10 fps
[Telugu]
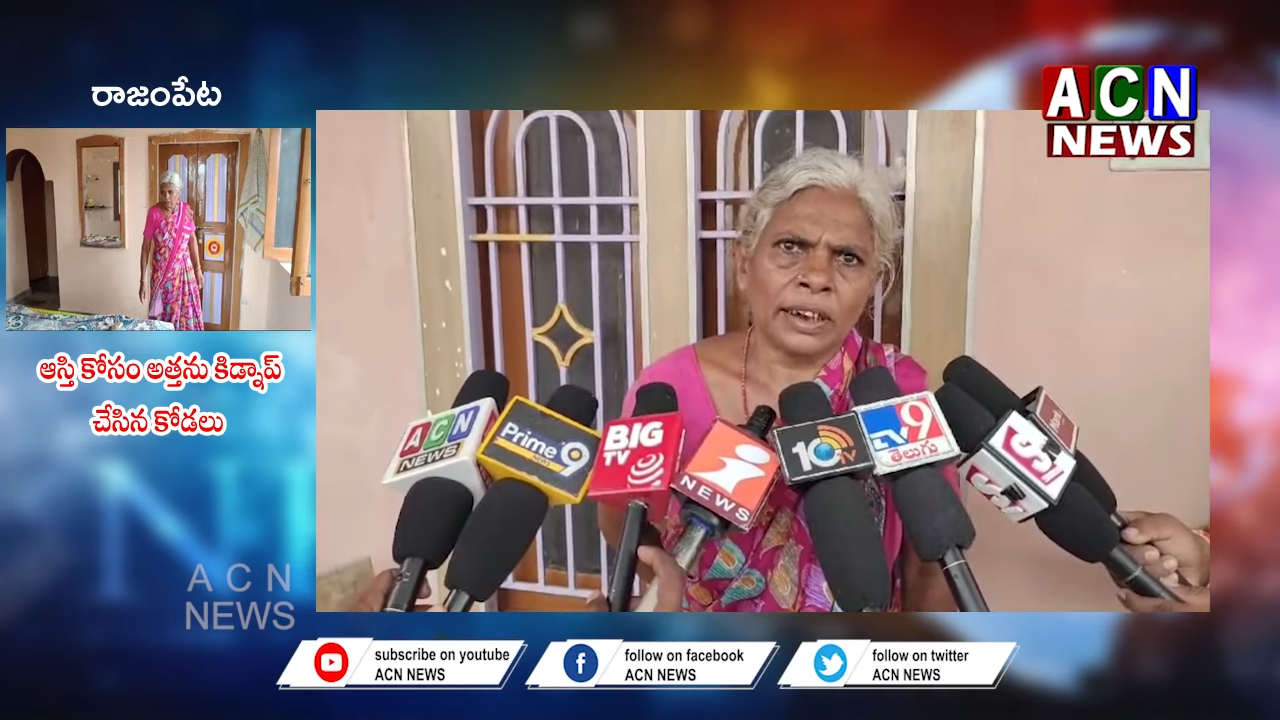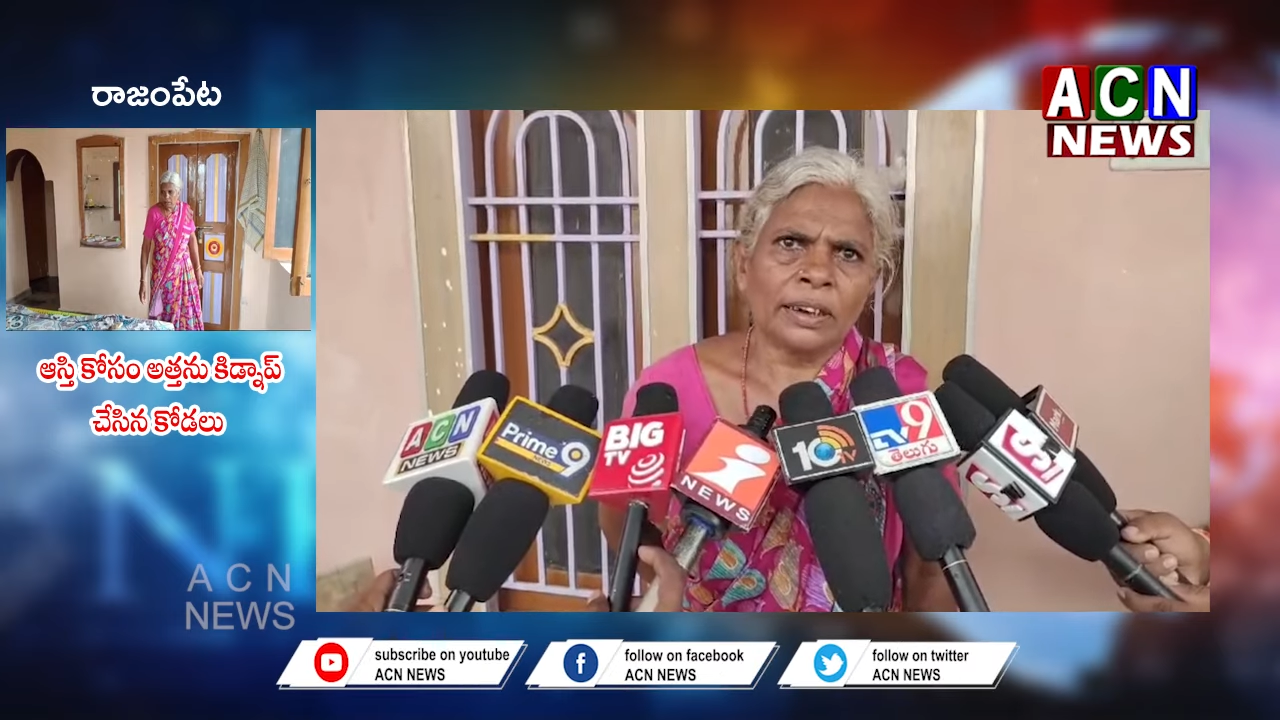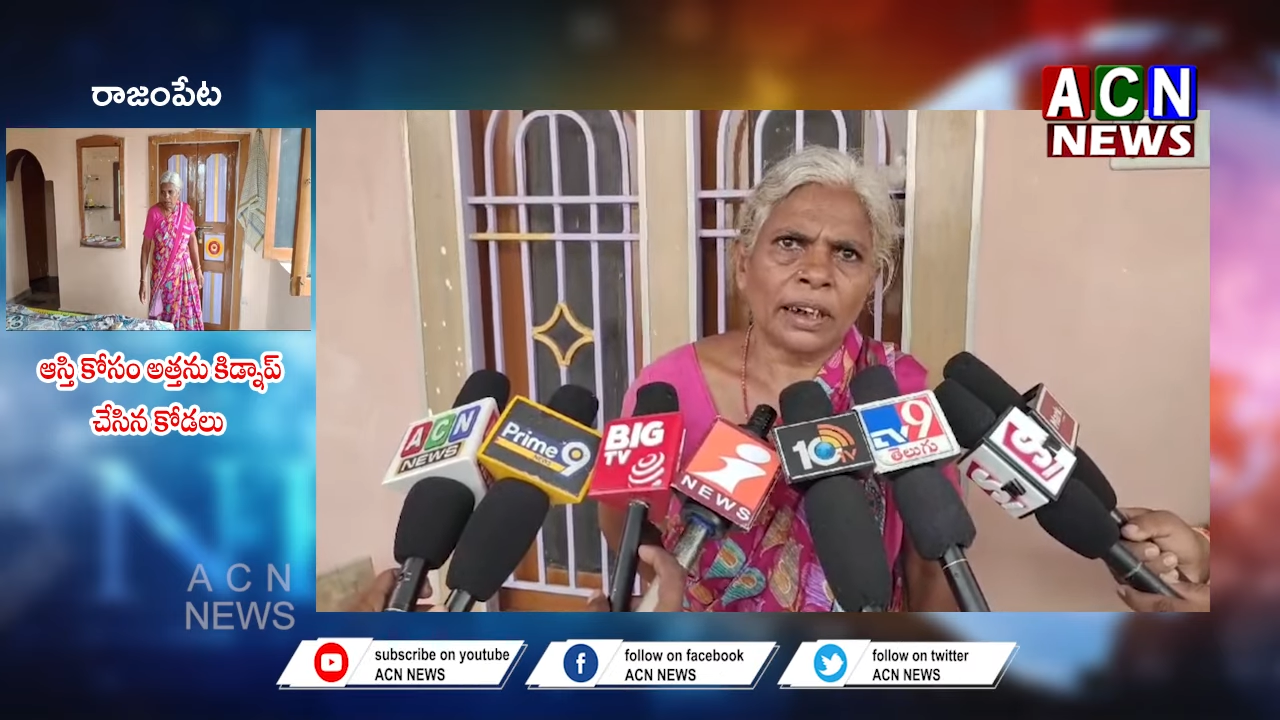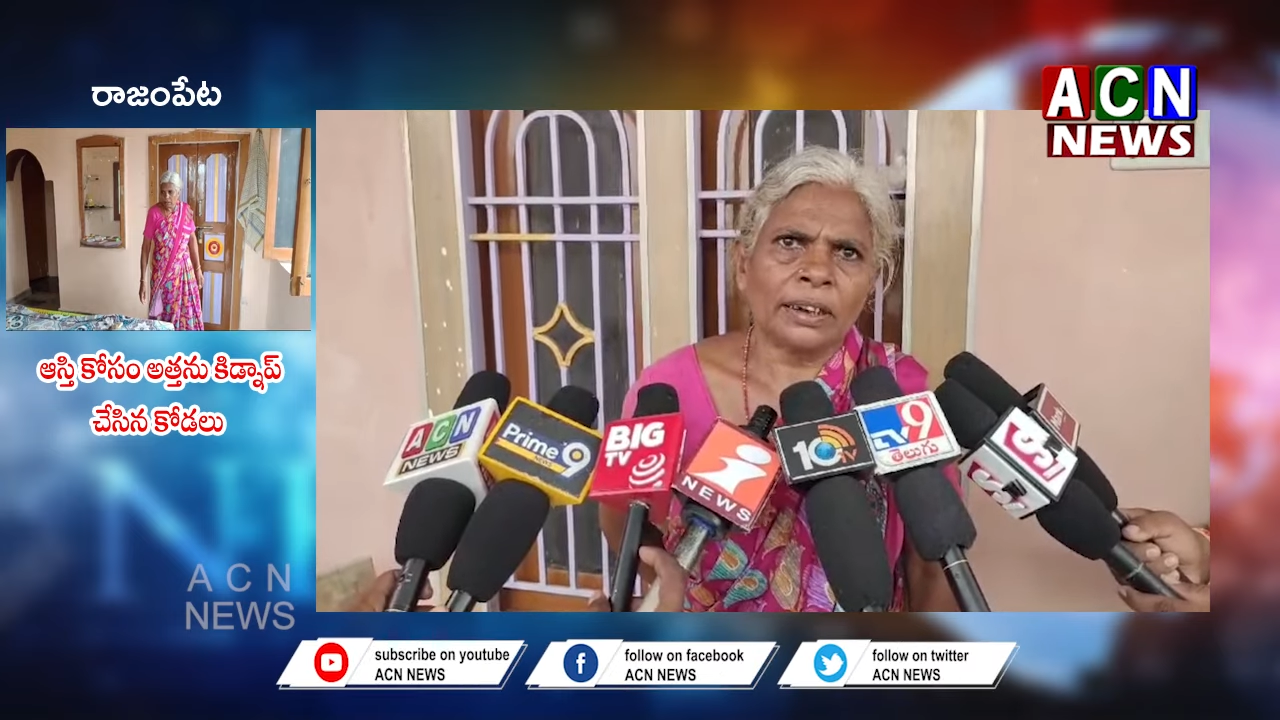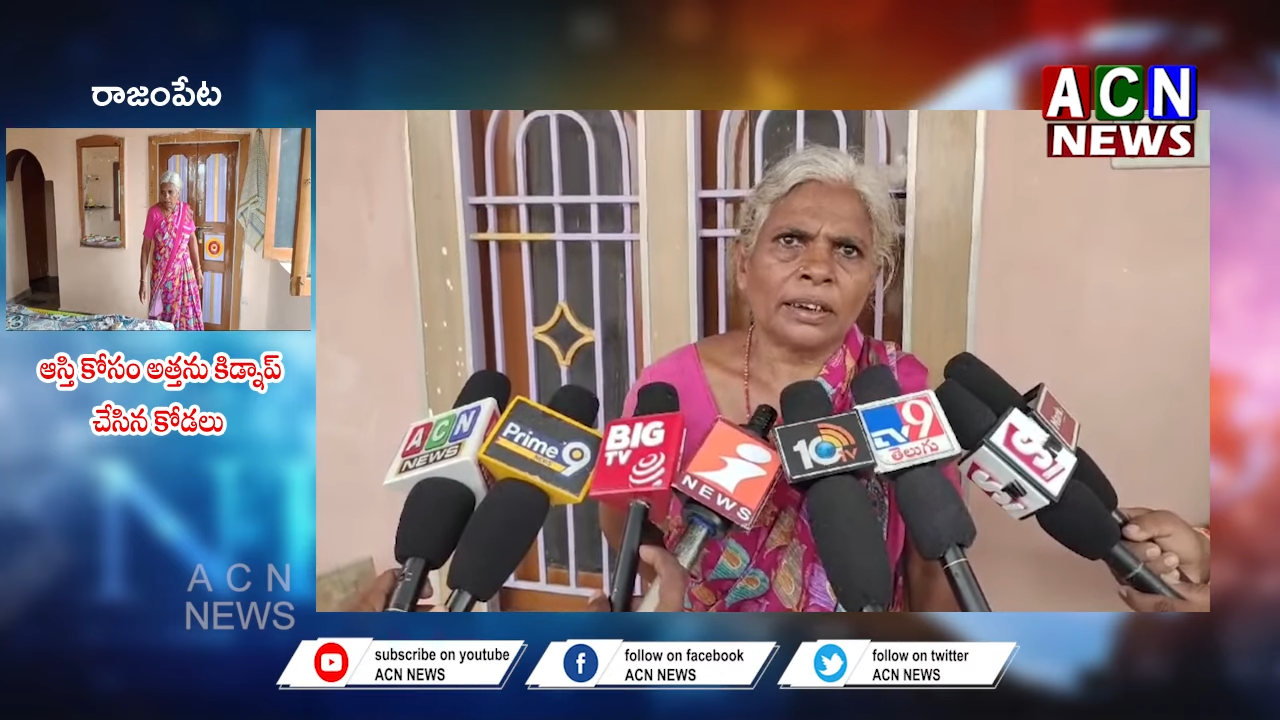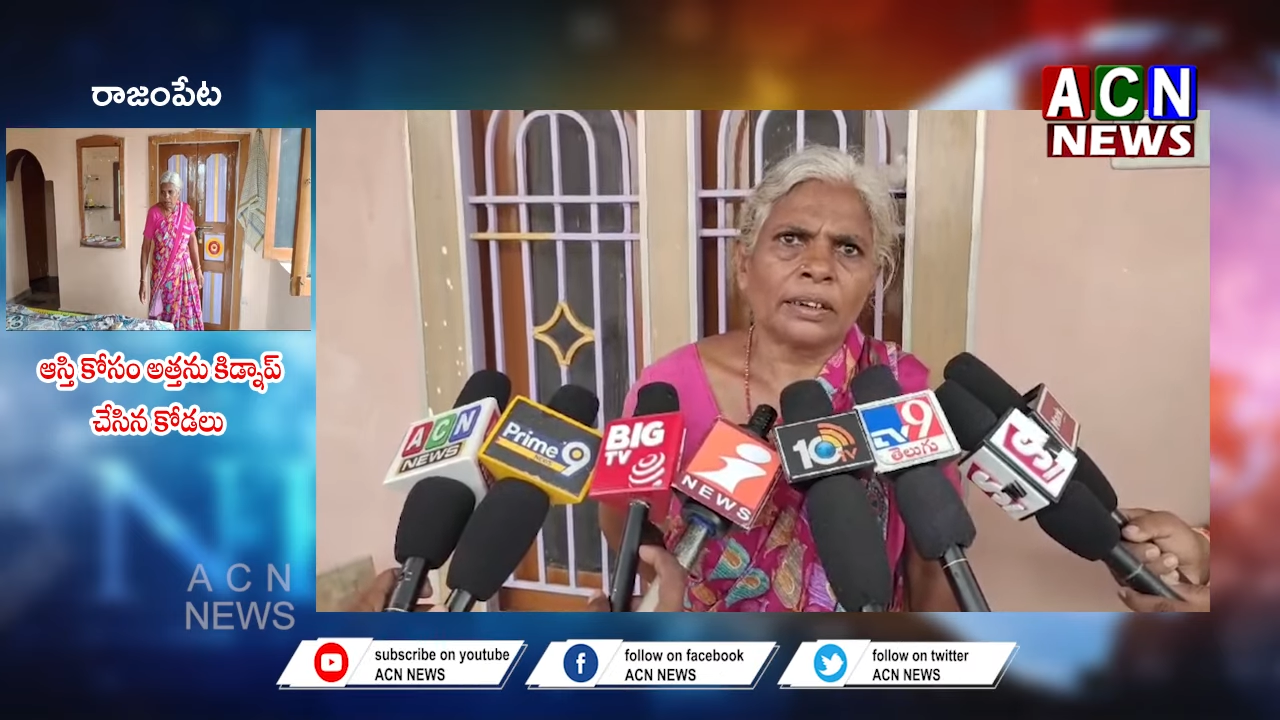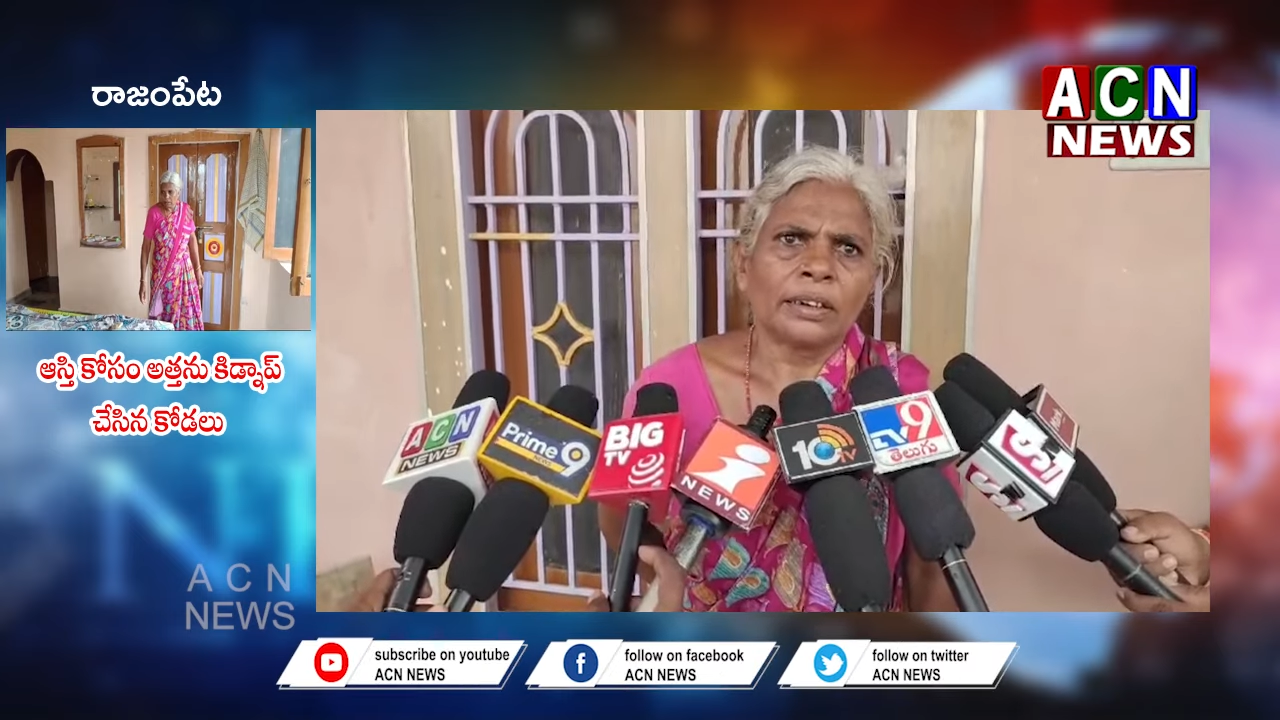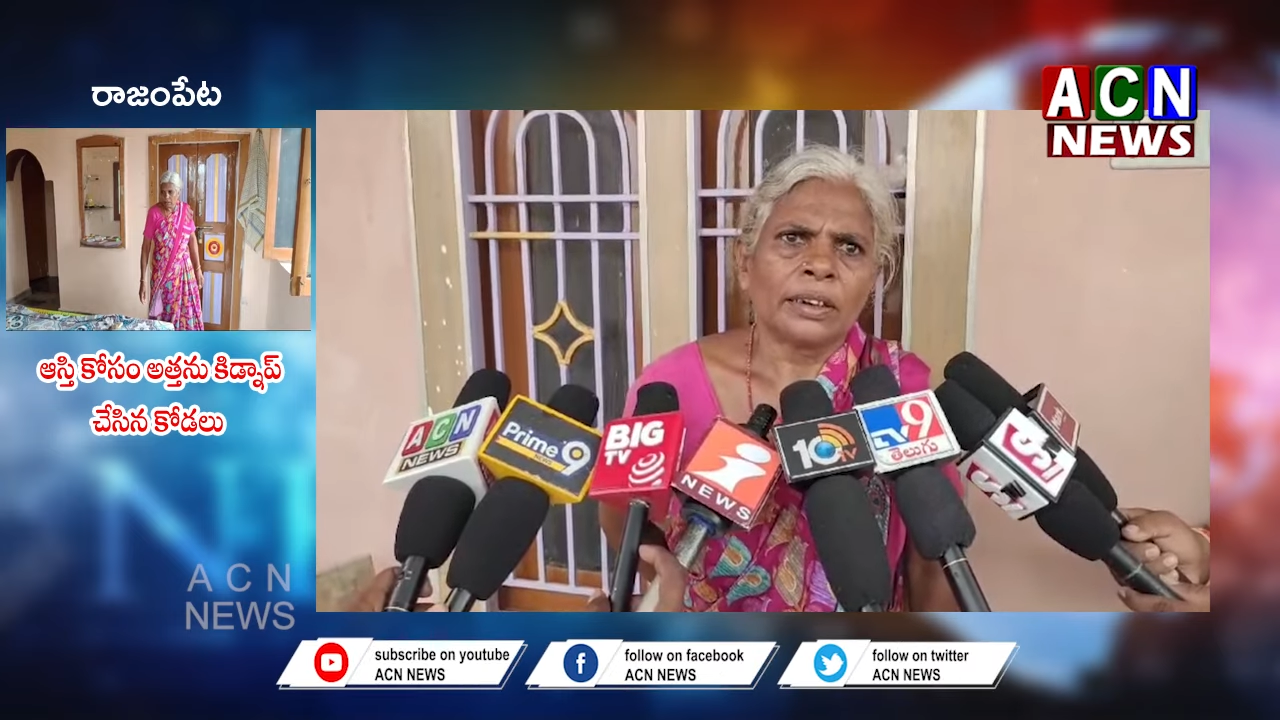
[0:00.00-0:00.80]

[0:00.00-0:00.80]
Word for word: తెలియని దాన్ని